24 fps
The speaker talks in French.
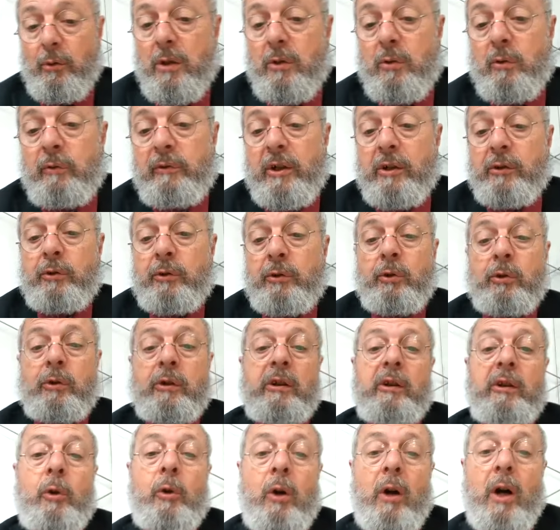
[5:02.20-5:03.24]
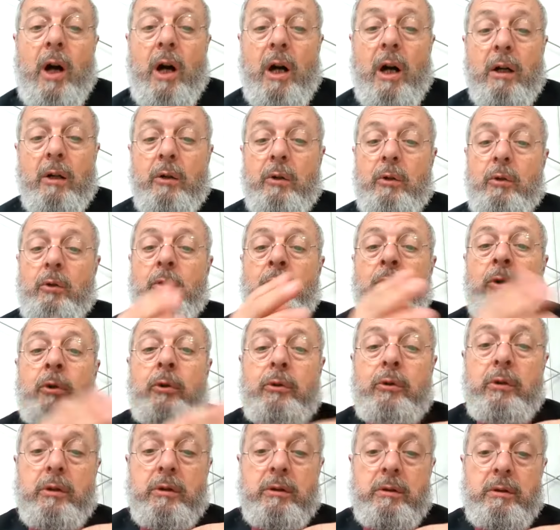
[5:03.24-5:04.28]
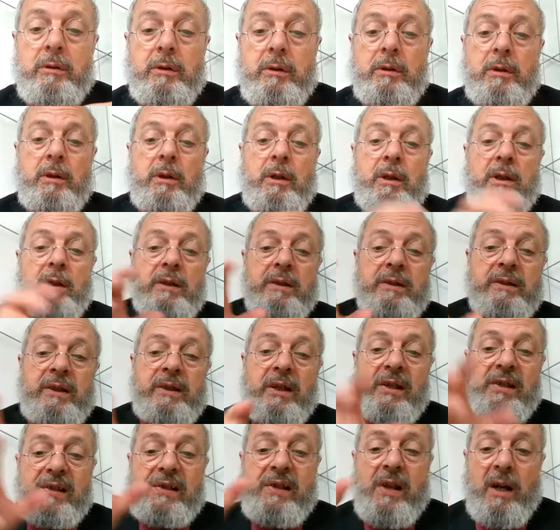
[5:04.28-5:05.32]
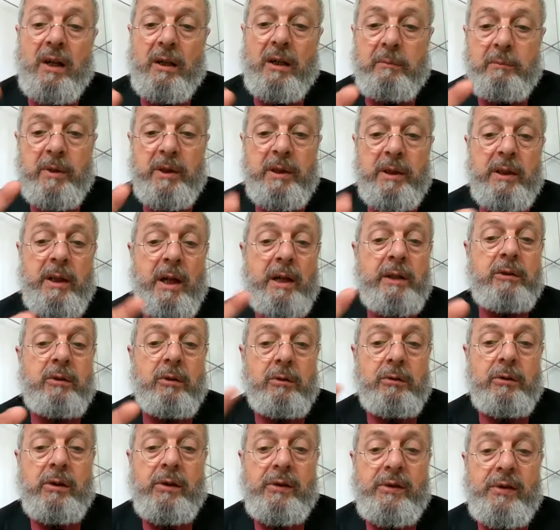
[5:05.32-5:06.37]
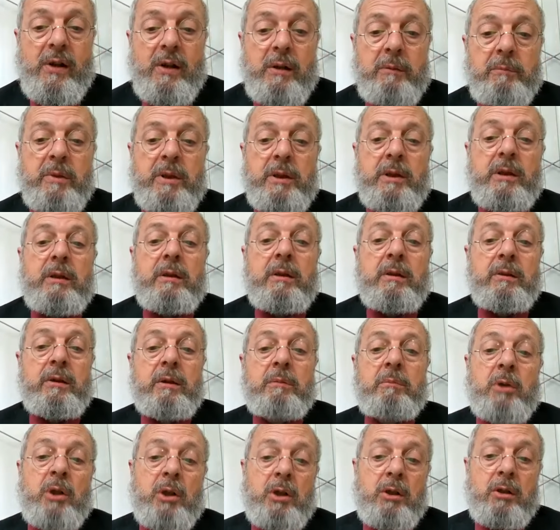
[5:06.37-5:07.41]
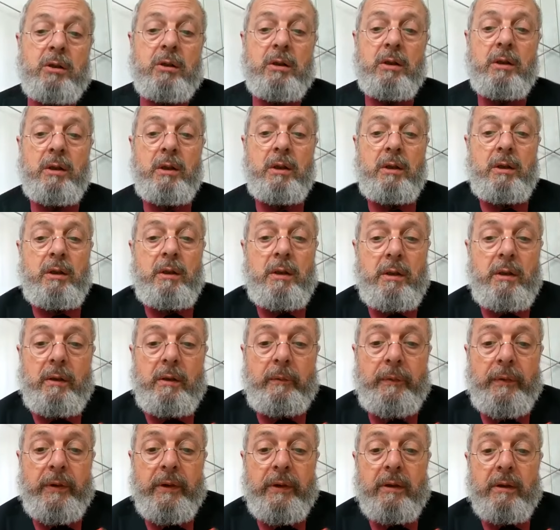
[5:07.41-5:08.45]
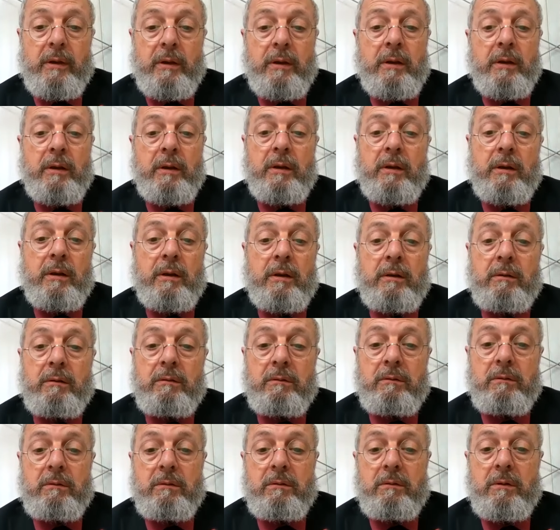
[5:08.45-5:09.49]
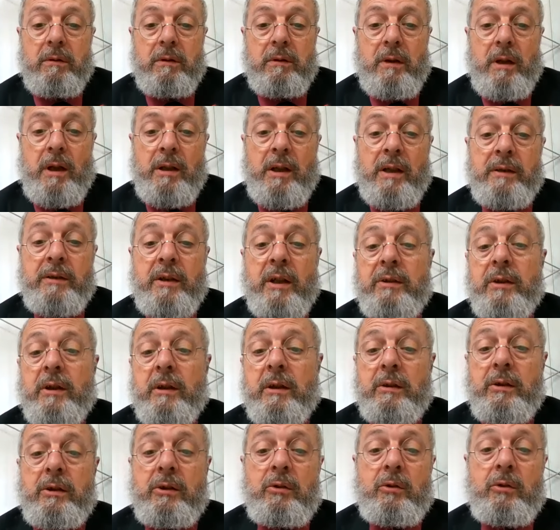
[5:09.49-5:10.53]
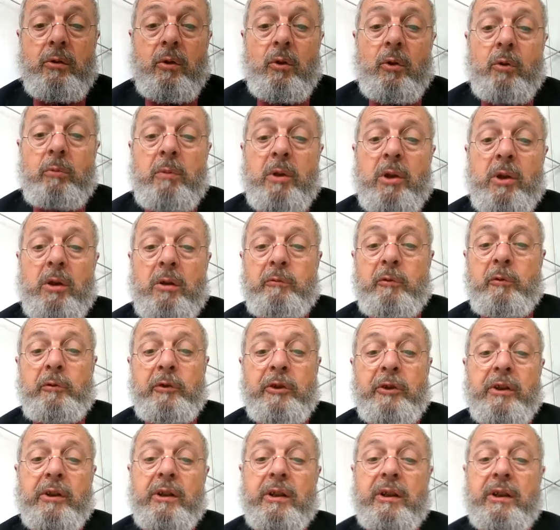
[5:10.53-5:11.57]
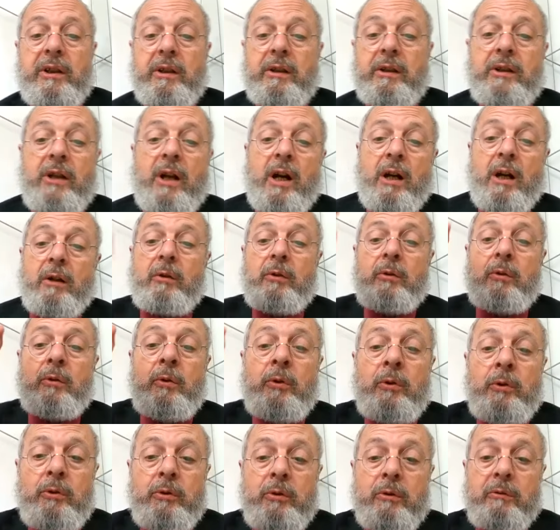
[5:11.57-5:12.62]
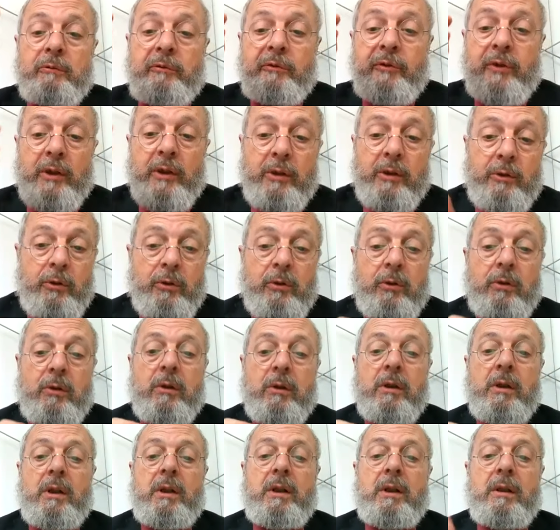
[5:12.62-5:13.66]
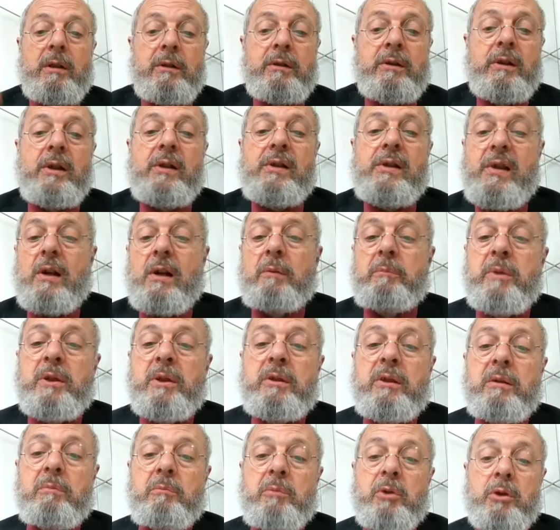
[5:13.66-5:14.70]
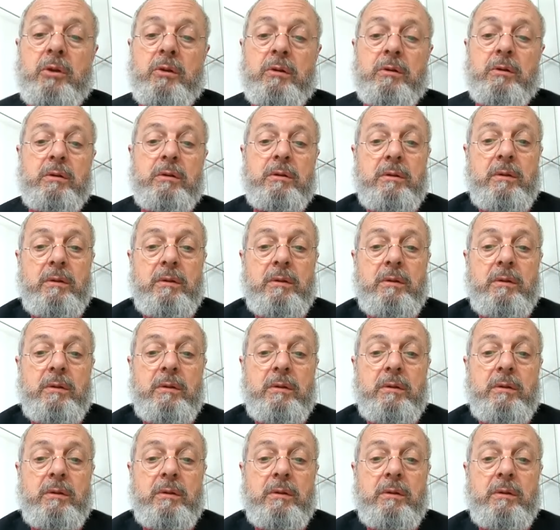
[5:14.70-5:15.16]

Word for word: Sur la couverture, il y aura une désarmée, être désarmé des morts. Et à la dernière ligne du roman, vous verrez qu'il y a une virgule désarmée des morts.